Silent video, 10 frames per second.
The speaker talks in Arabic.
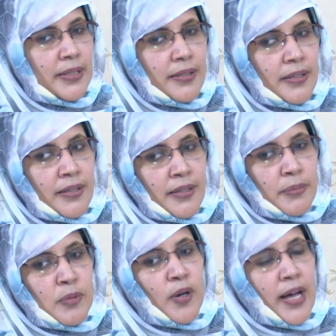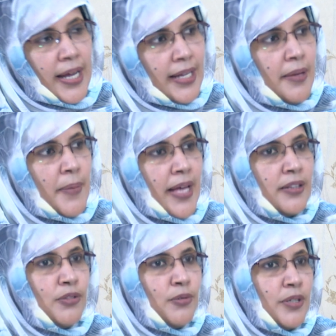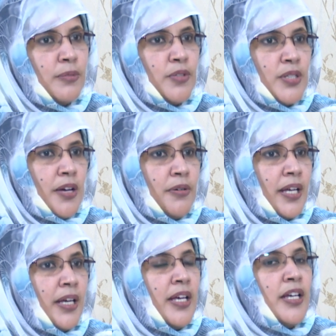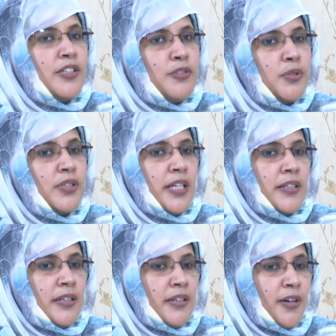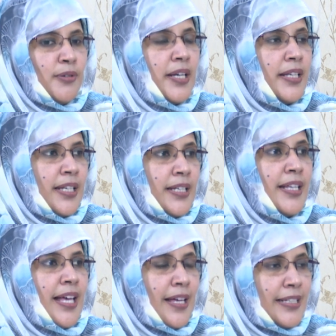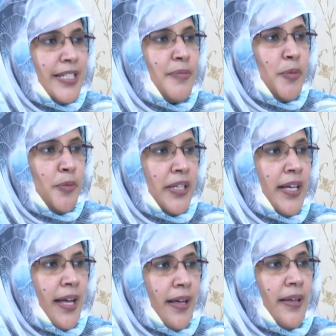آه، بالمقارنة مع الدول المجاورة يمكن أن نقول أن لديها نسبة مريحة